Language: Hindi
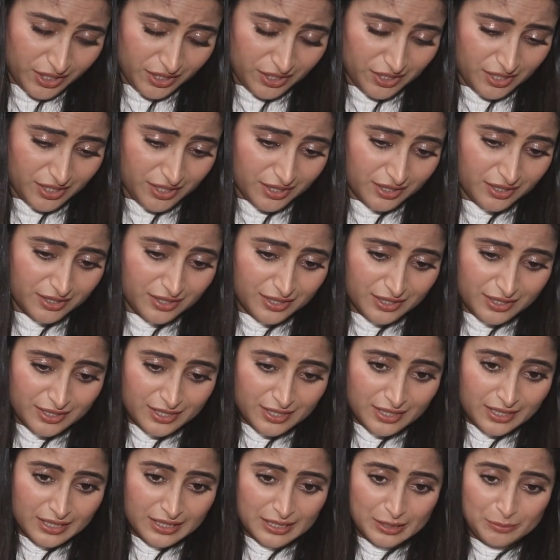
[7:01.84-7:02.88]
कीजिए
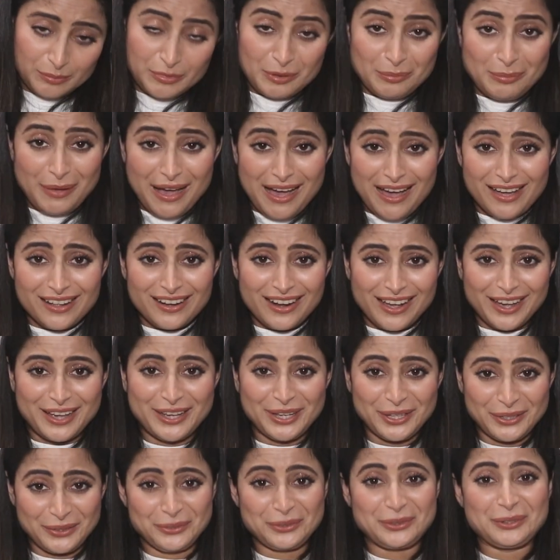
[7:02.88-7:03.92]
अब मैं बाहर आ
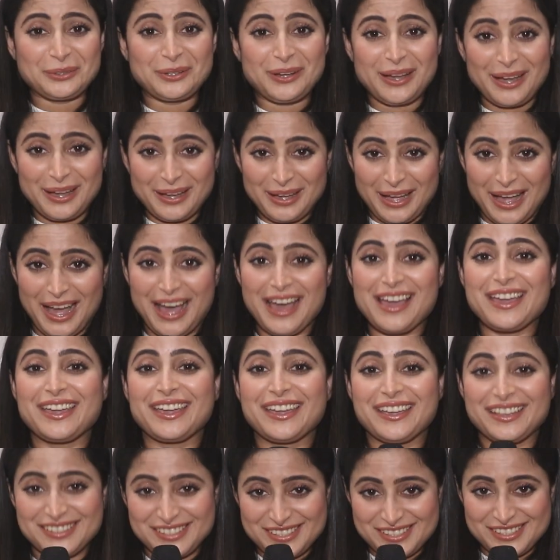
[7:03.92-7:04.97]
गई हूँ तो
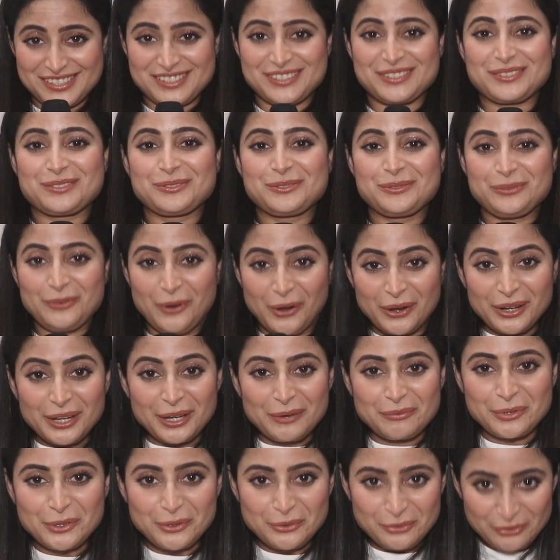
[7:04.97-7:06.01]
आई जस्ट वॉन्ट
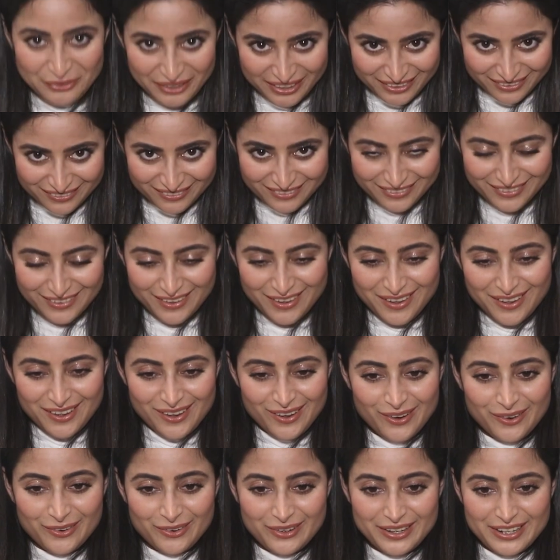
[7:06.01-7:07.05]
हिम टू विन
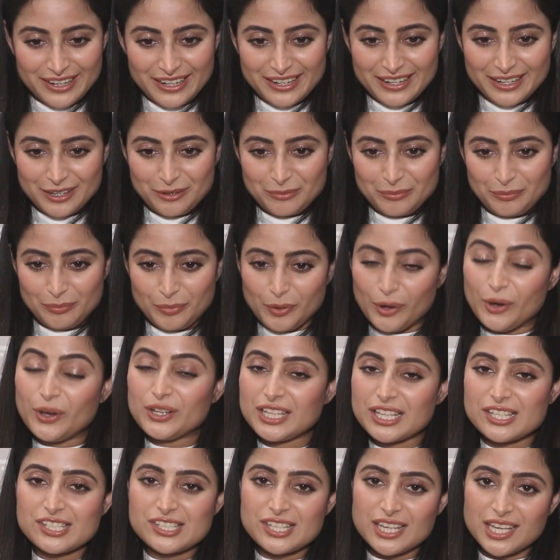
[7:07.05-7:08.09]
और नील एक
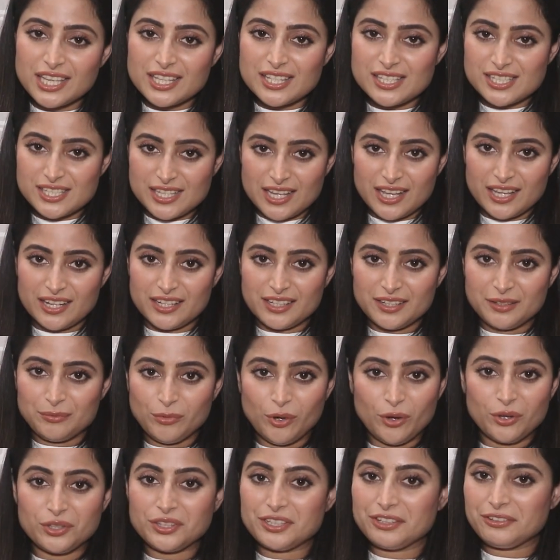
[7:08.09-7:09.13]
बहुत अच्छा इंसान है
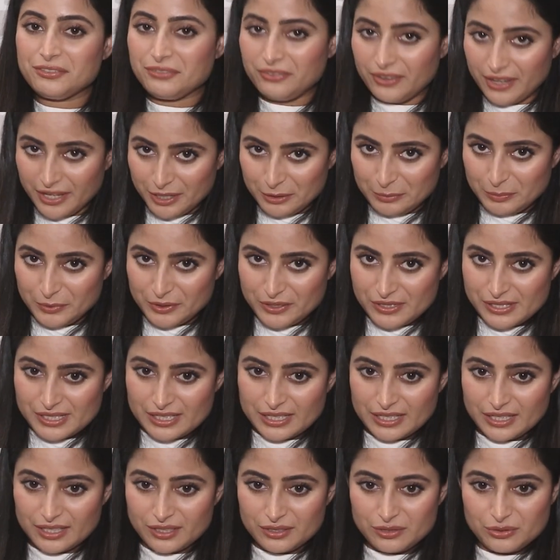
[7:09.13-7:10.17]
बहुत ही फेयर
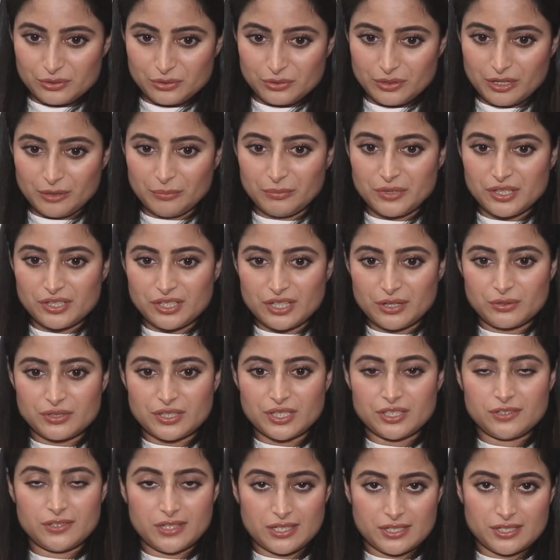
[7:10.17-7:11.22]
पर्सन है जो हमेशा
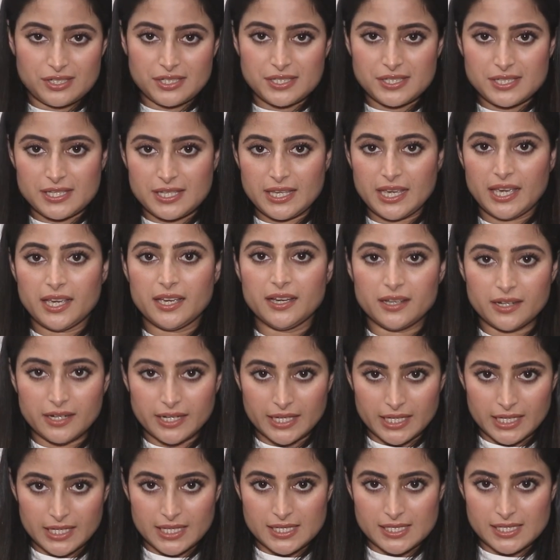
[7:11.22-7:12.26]
उसने जस्टिस किया है हर
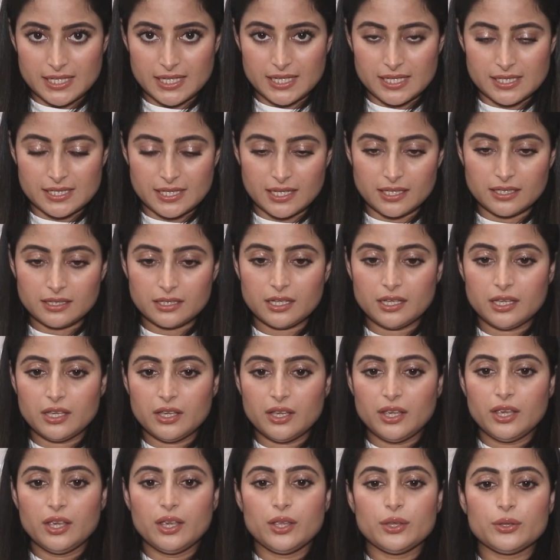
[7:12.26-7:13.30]
एक किसी के साथ
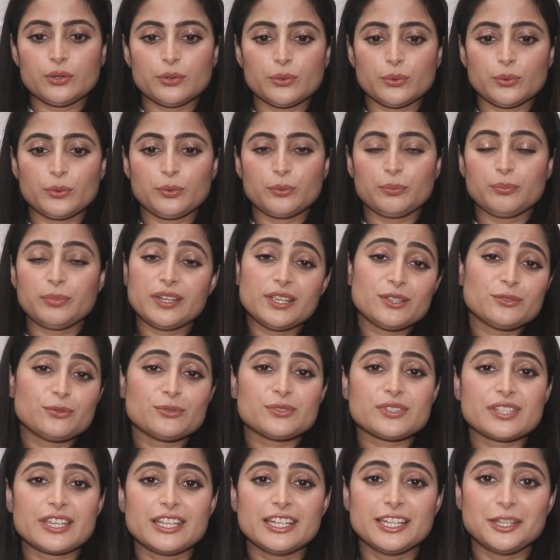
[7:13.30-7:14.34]
तो प्लीज़
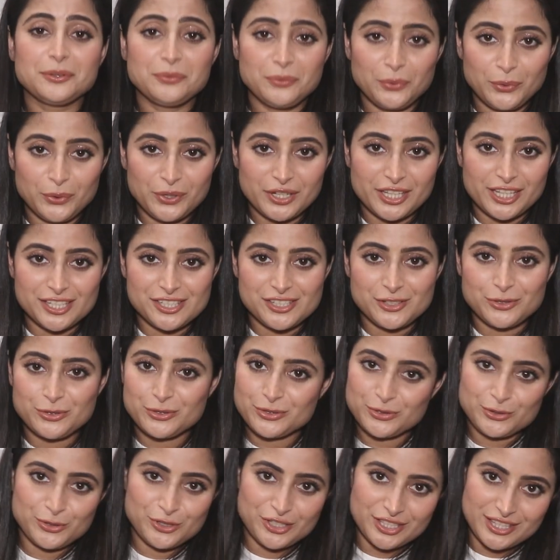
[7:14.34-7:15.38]
उसके लिए वोट कीजिए
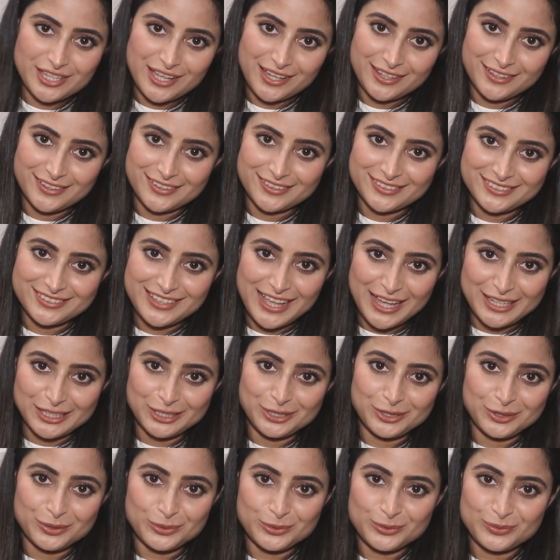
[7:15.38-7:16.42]
उसको जिताइए
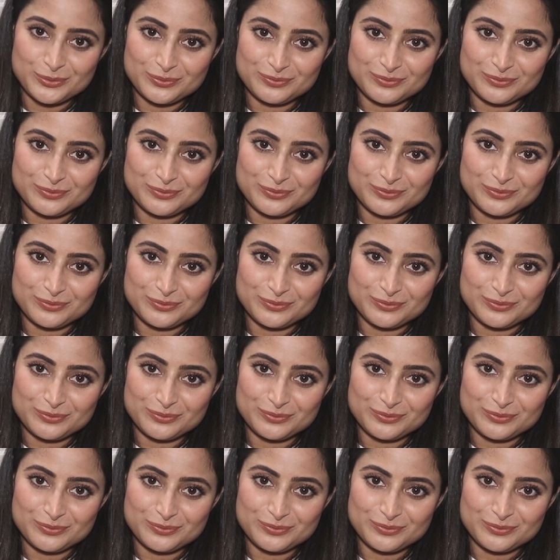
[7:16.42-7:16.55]
थैंक यू